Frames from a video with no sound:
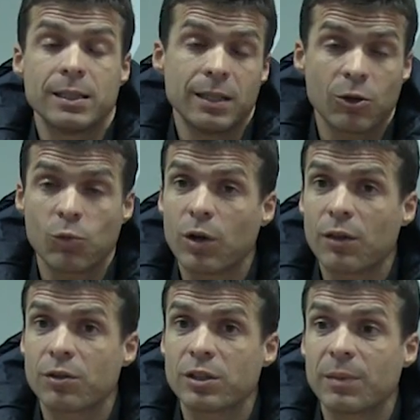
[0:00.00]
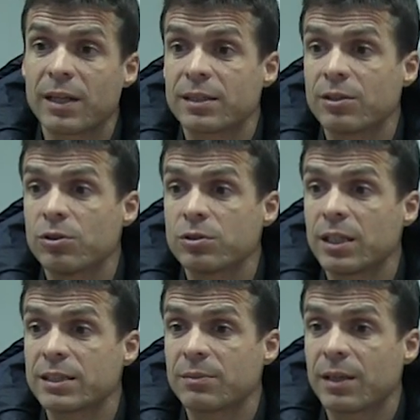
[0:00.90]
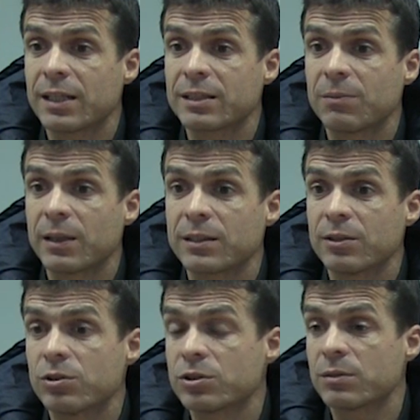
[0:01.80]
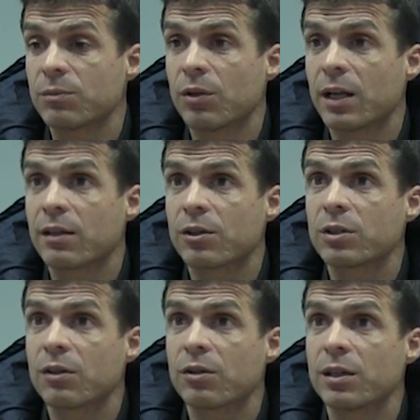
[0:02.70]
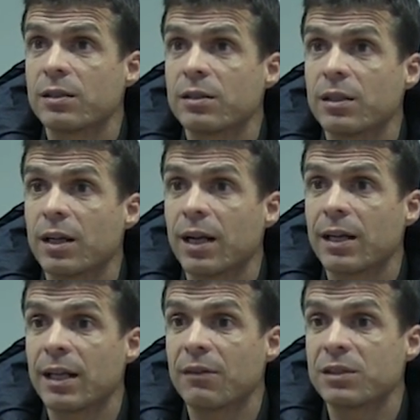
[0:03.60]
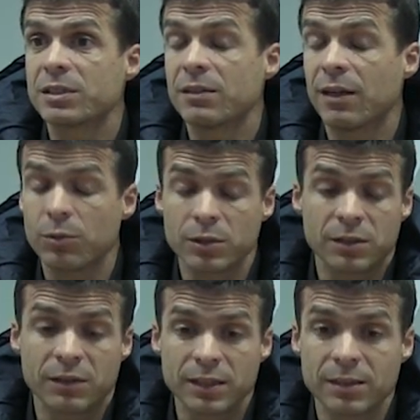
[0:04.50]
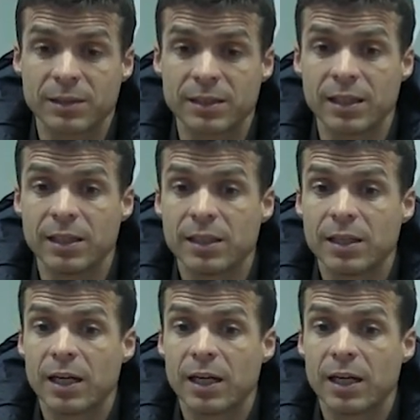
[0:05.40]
La acumulación de partidos, la semana de tres partidos, sin poder hacer rotación en, la línea defensiva, pues evidentemente